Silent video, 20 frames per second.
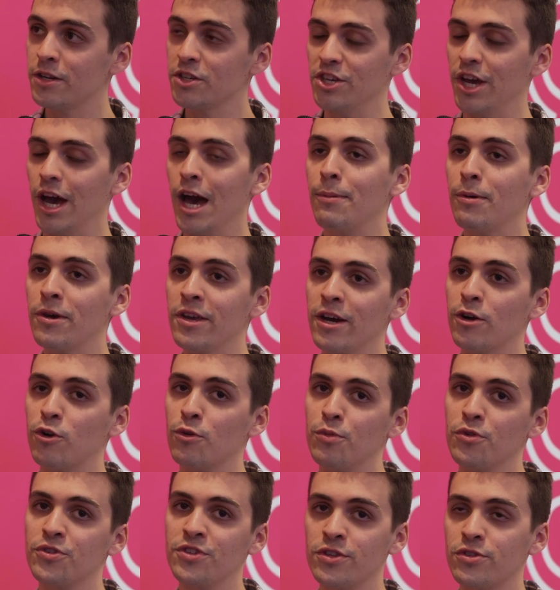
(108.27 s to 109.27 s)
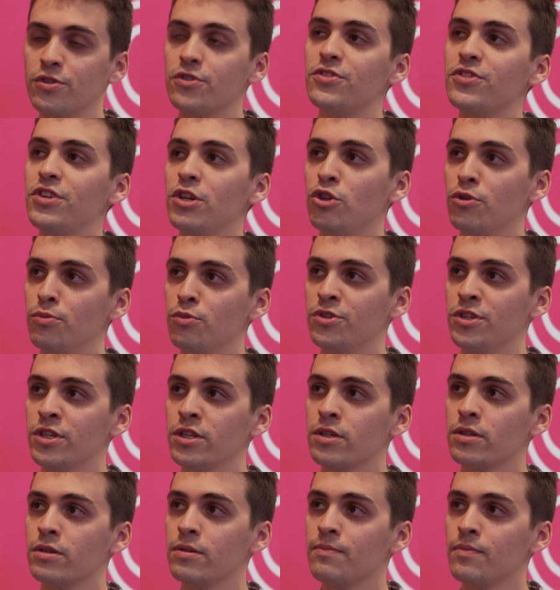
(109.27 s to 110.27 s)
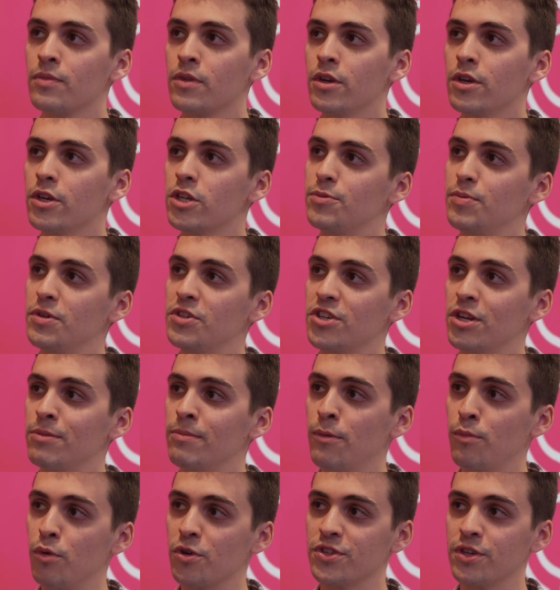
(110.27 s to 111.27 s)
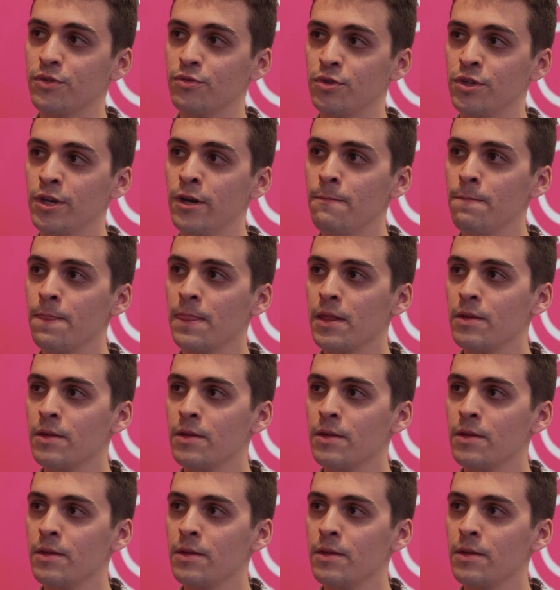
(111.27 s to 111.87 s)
qui a appris à composer ce style de musique, spécialement pour Symphonia.